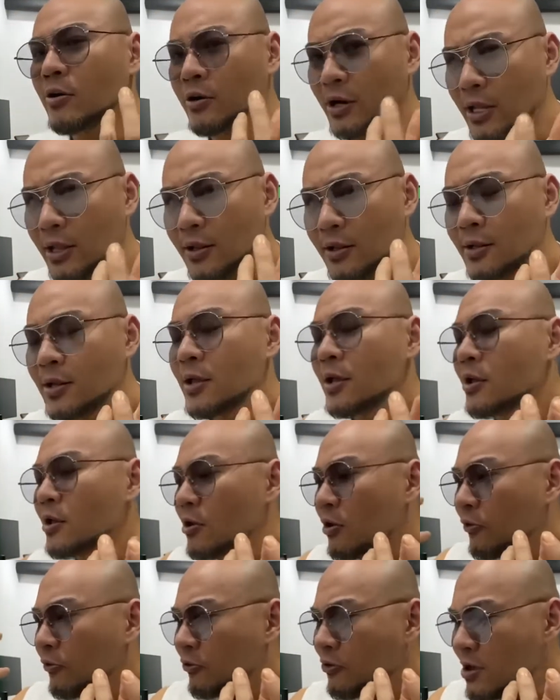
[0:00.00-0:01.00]
real.
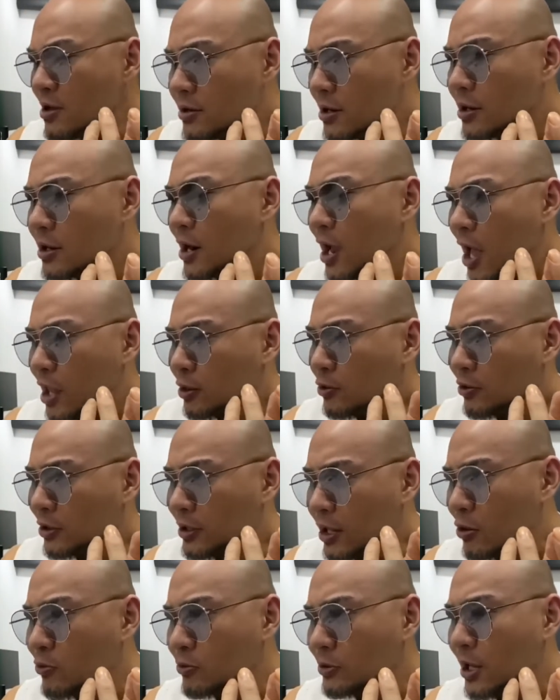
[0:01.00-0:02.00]
Fear atau
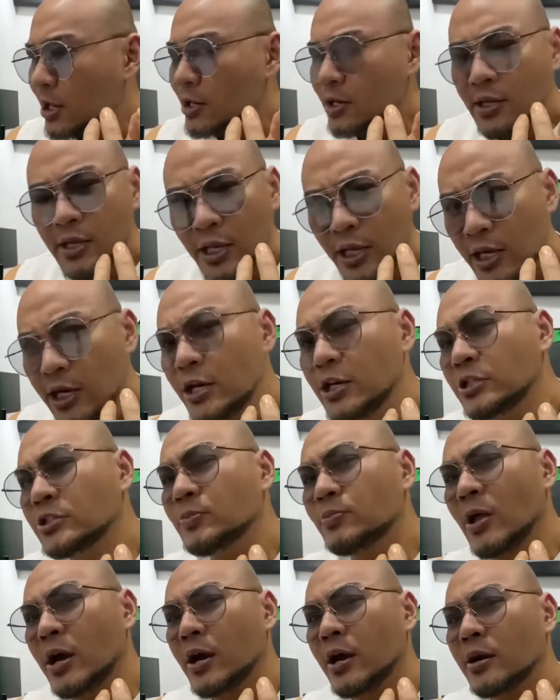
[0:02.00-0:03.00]
ketakutan ini
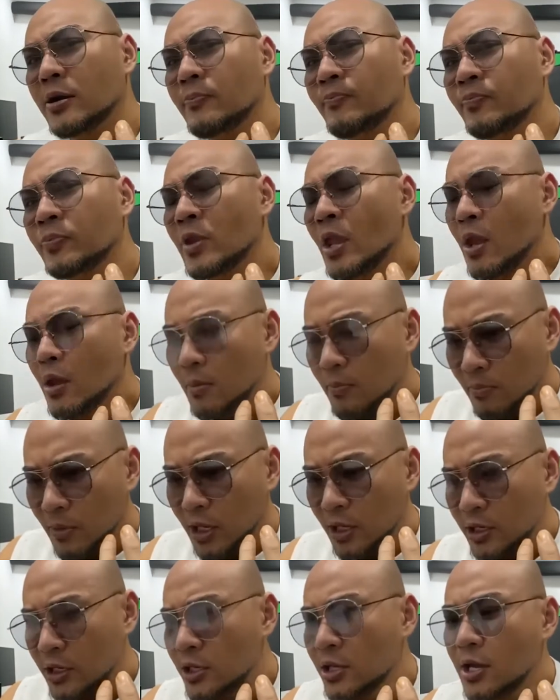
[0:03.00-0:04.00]
diciptakan.
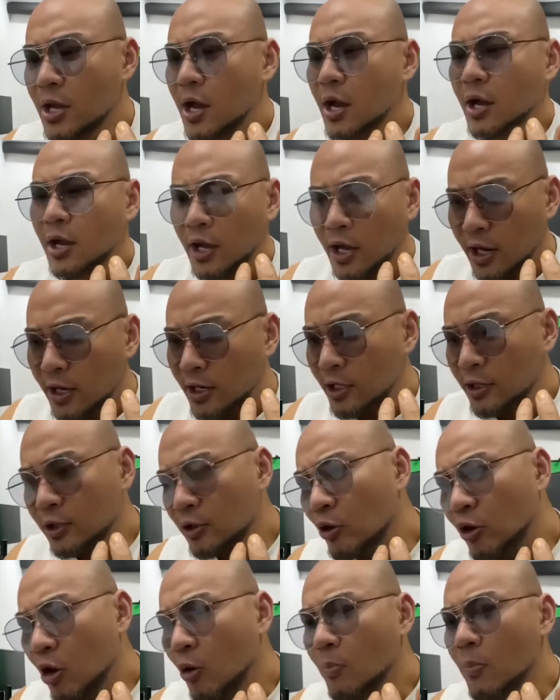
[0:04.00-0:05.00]
Media, elit
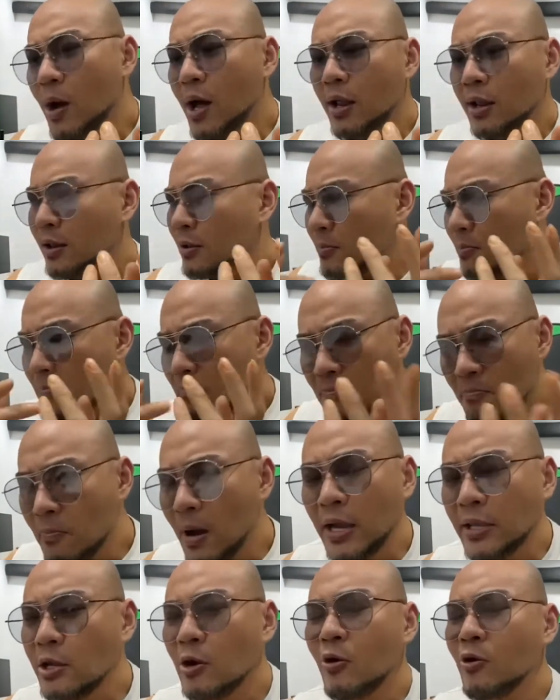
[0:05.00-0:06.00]
global,
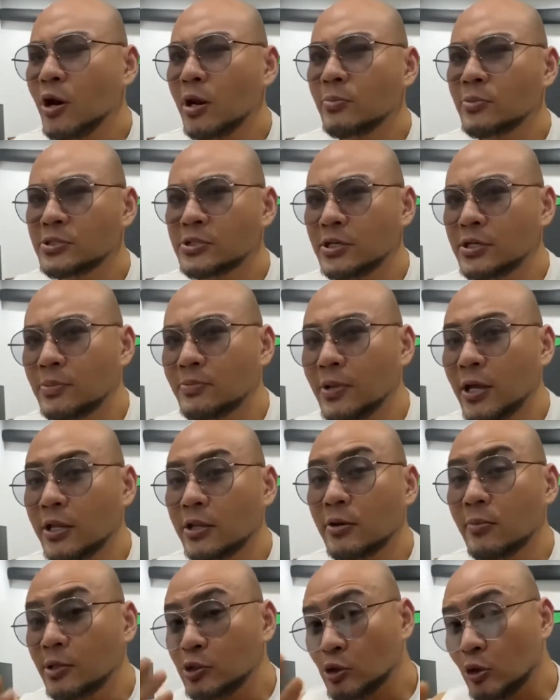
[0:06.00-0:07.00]
banyak orang bisa nyiptain
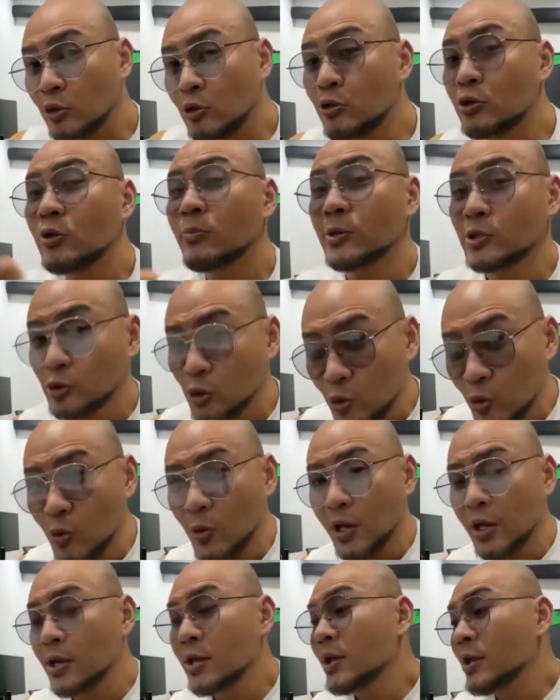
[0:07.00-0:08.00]
termasuk lu termasuk
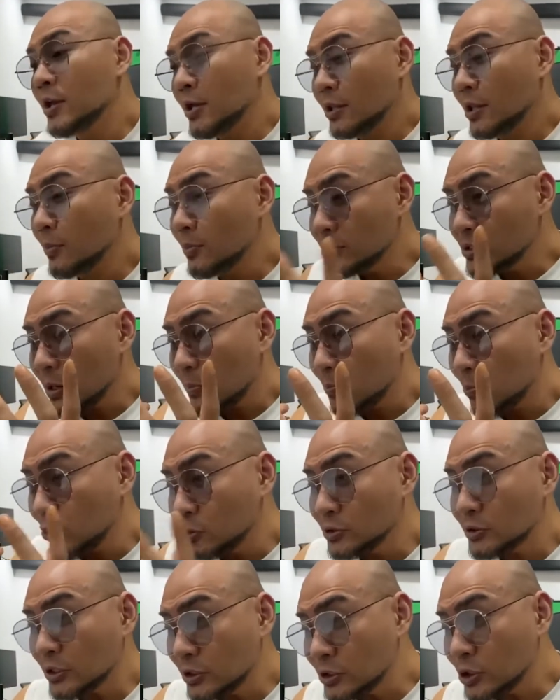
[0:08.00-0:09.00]
gue kita bisa
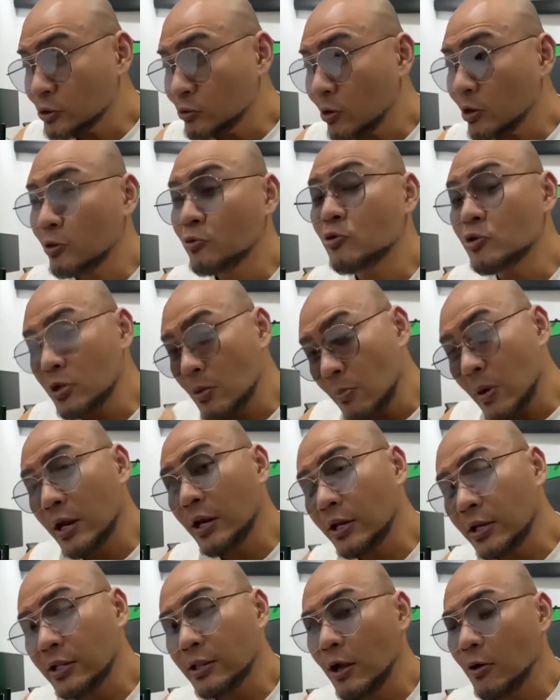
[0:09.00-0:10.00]
posting sesuatu
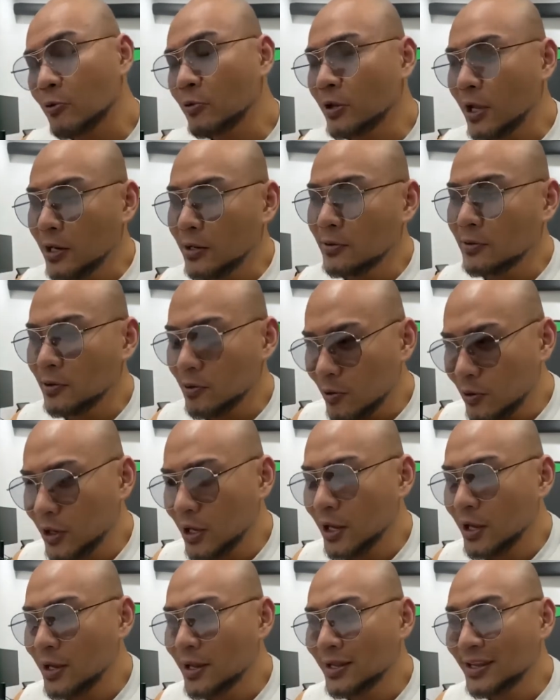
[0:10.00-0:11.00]
nyebarin ketakutan oke
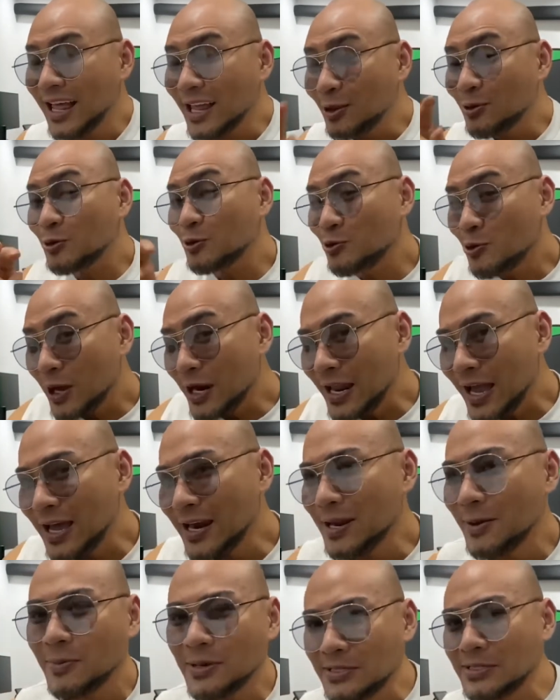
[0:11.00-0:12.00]
okay? dan tujuannya
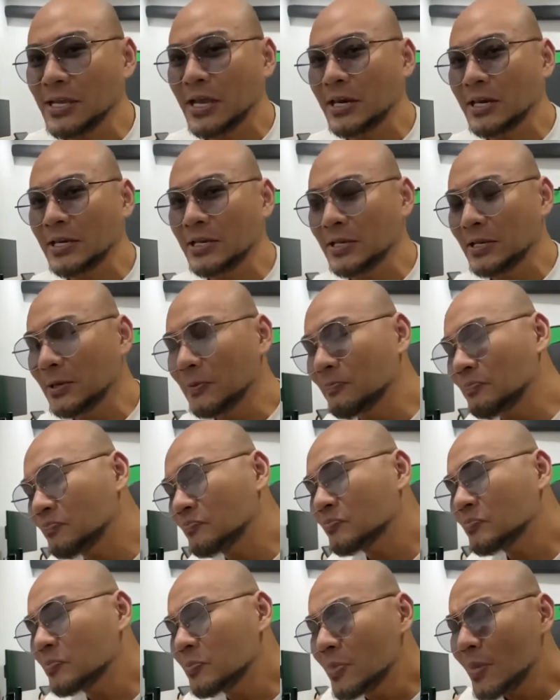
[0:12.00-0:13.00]
ada pasti endingnya
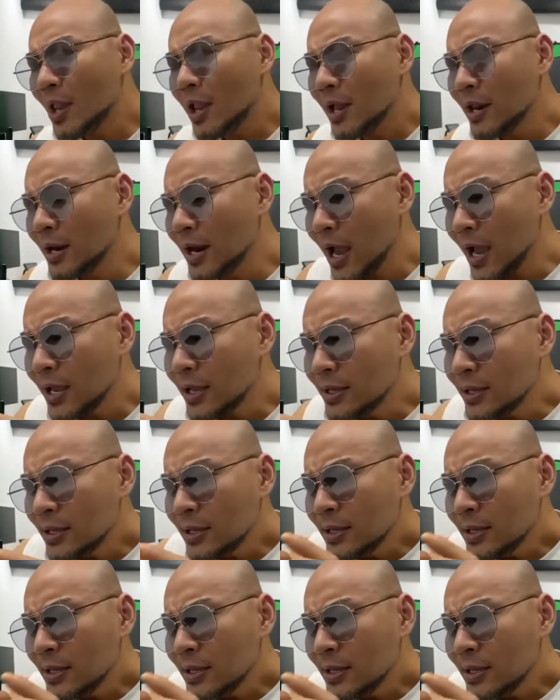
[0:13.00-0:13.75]
nah